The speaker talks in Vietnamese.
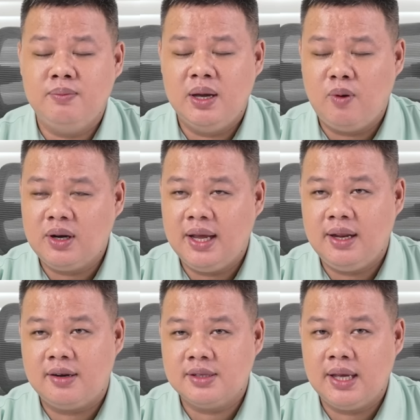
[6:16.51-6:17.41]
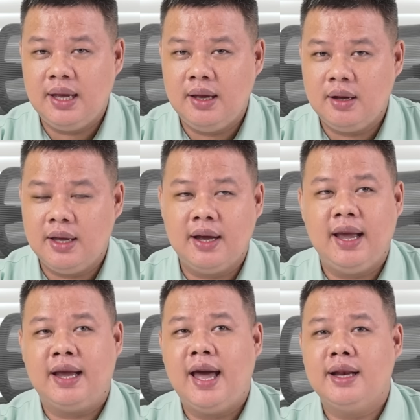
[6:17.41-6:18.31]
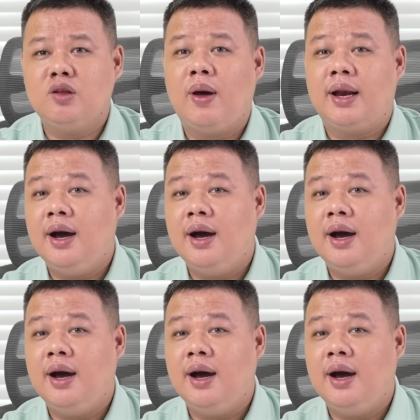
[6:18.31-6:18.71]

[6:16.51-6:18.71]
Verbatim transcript: mười bốn T thì nó sẽ khía cạnh an toàn